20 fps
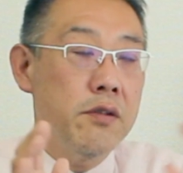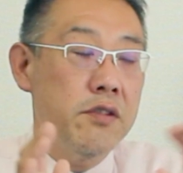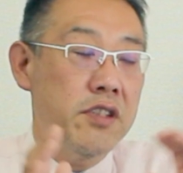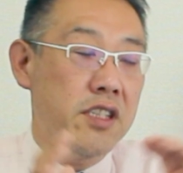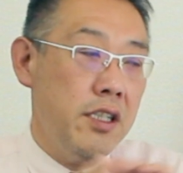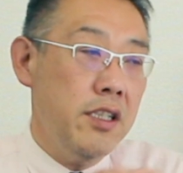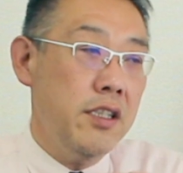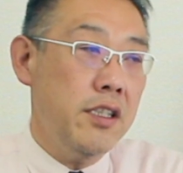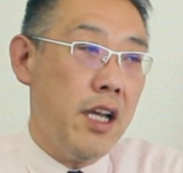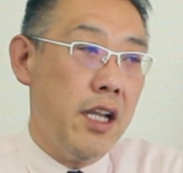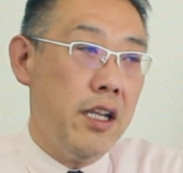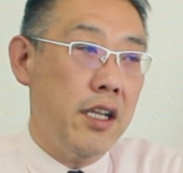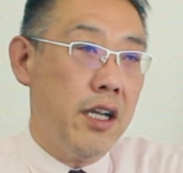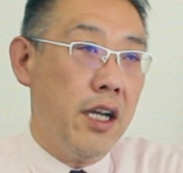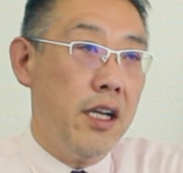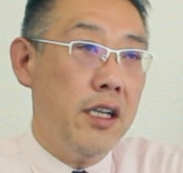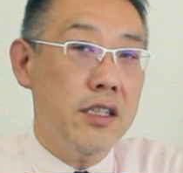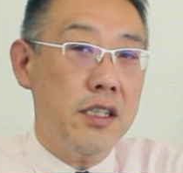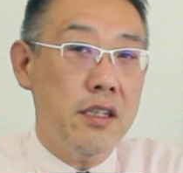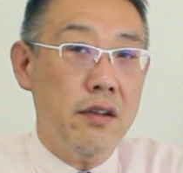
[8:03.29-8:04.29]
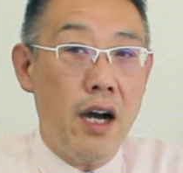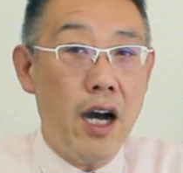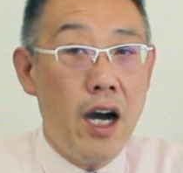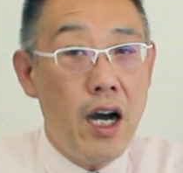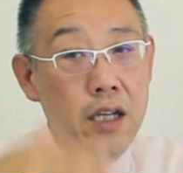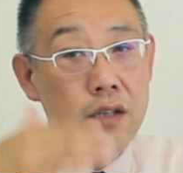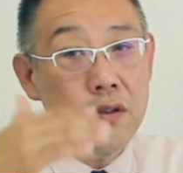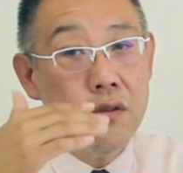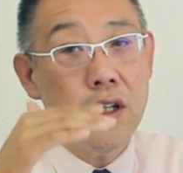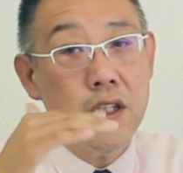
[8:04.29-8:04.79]
賃貸に関しては
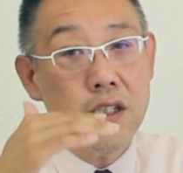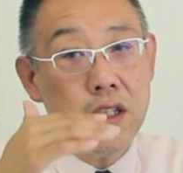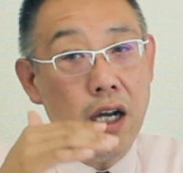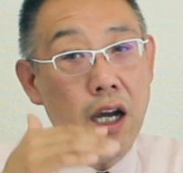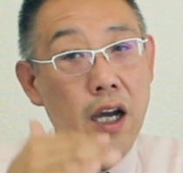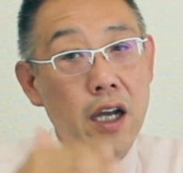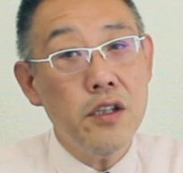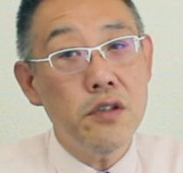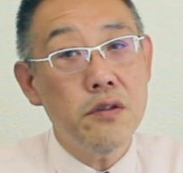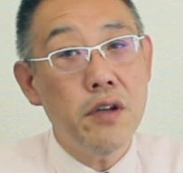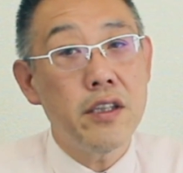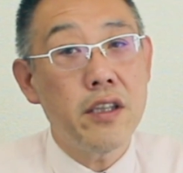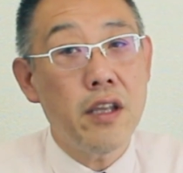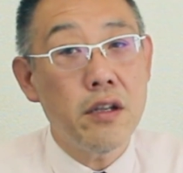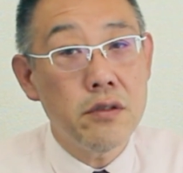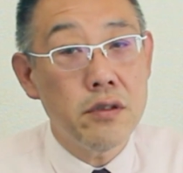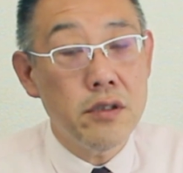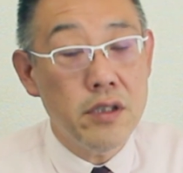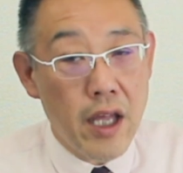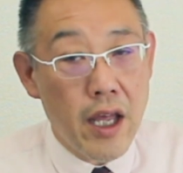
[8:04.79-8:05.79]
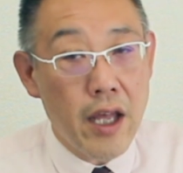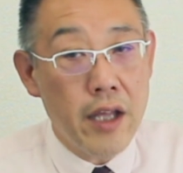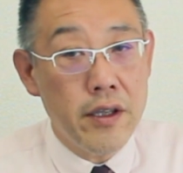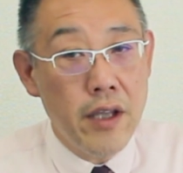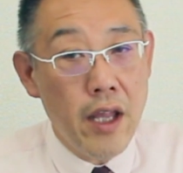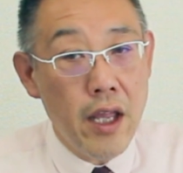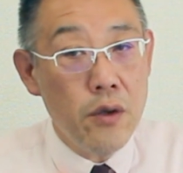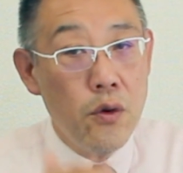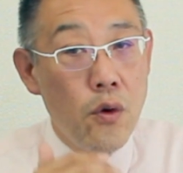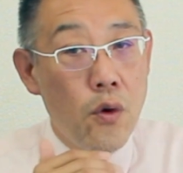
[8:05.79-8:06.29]
ハードルが高いと言われてるんで、
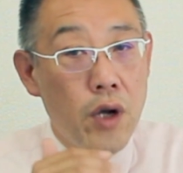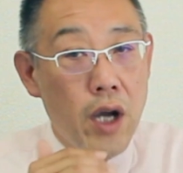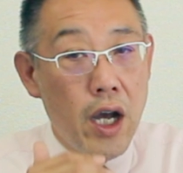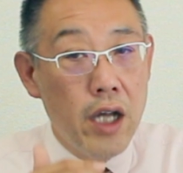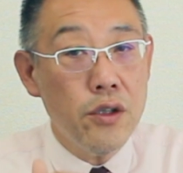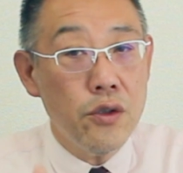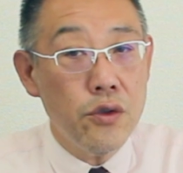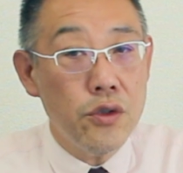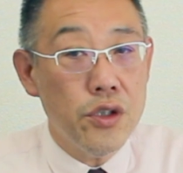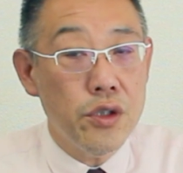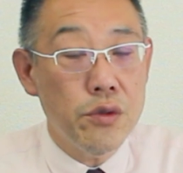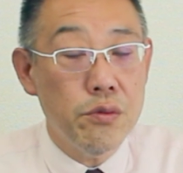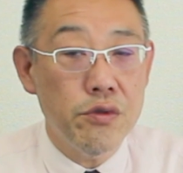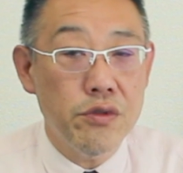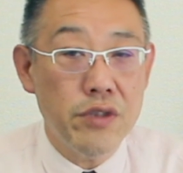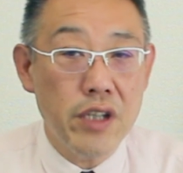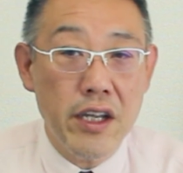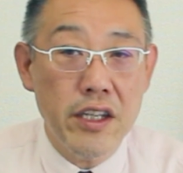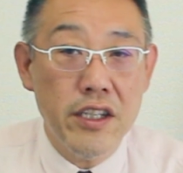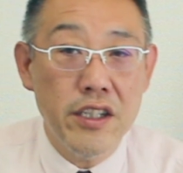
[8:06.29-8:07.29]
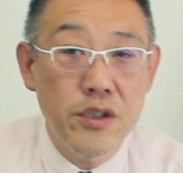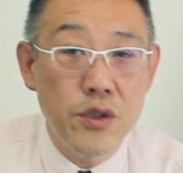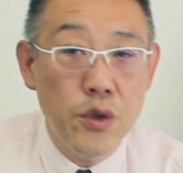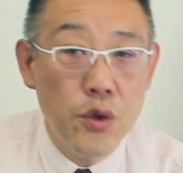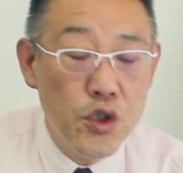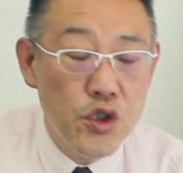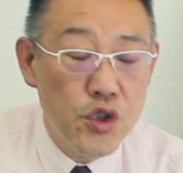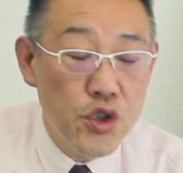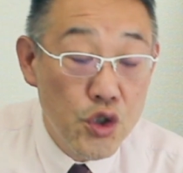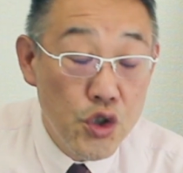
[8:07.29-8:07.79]
猫可という物件は非
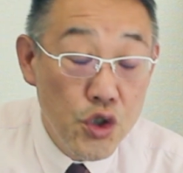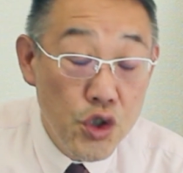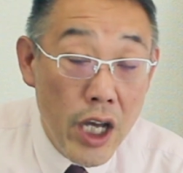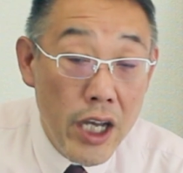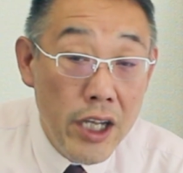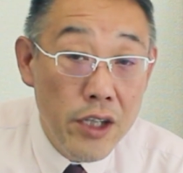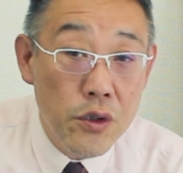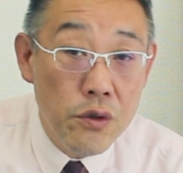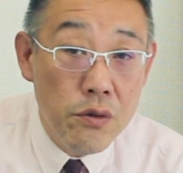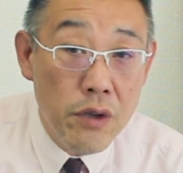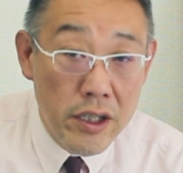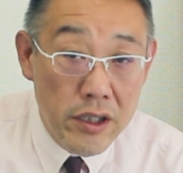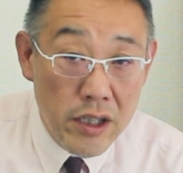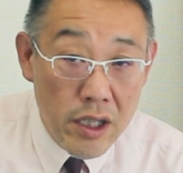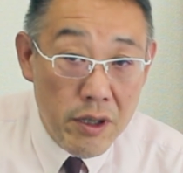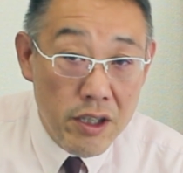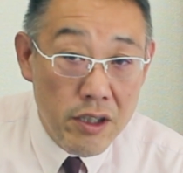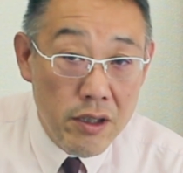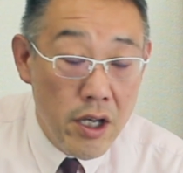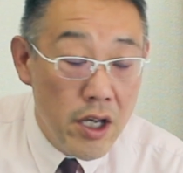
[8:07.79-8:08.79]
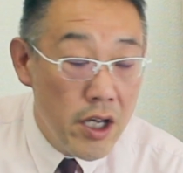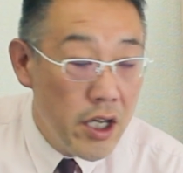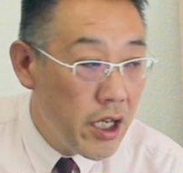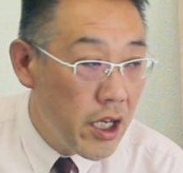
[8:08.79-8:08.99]
常に少ないと言われています。